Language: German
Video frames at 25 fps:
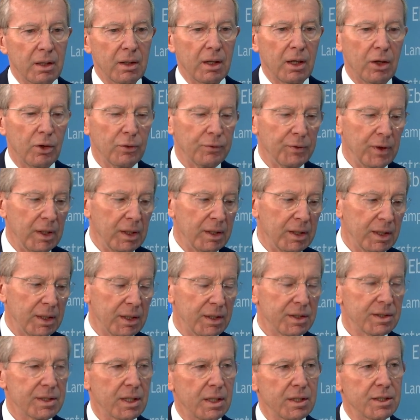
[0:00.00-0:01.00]
auffällig
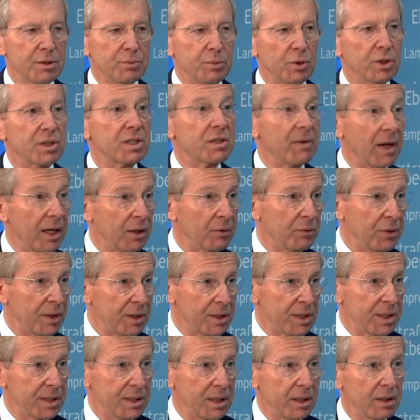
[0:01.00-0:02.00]
in Salzburg,
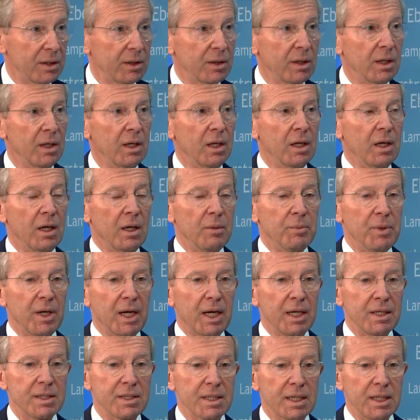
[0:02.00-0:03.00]
42 sind
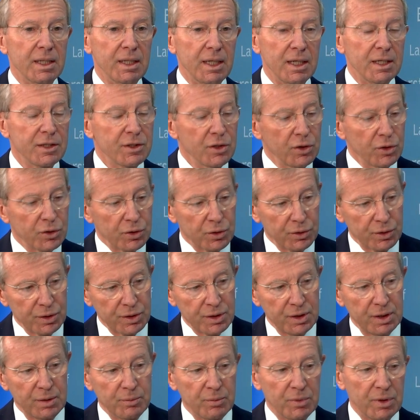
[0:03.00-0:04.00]
bereits genesen, also
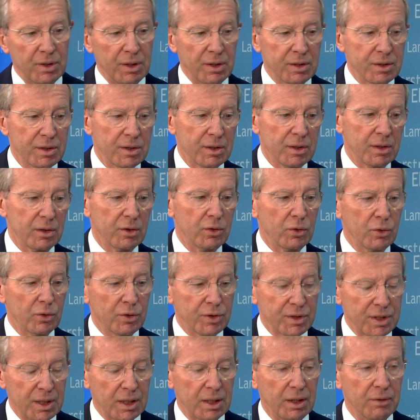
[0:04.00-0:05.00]
das nimmt jetzt äh, doch
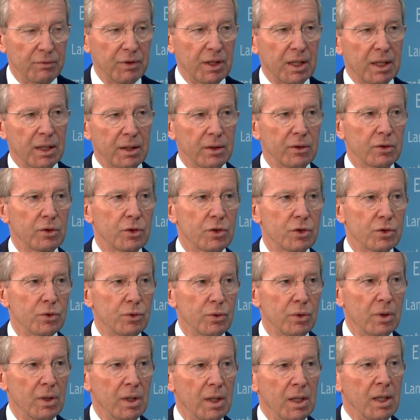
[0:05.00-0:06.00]
signifikant
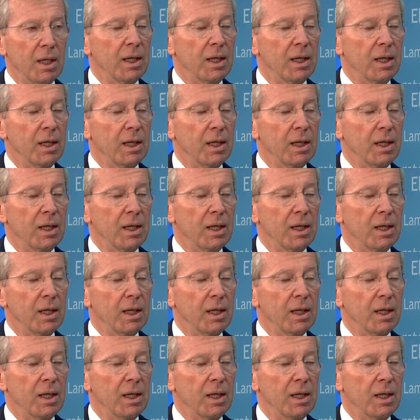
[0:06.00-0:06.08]
zu.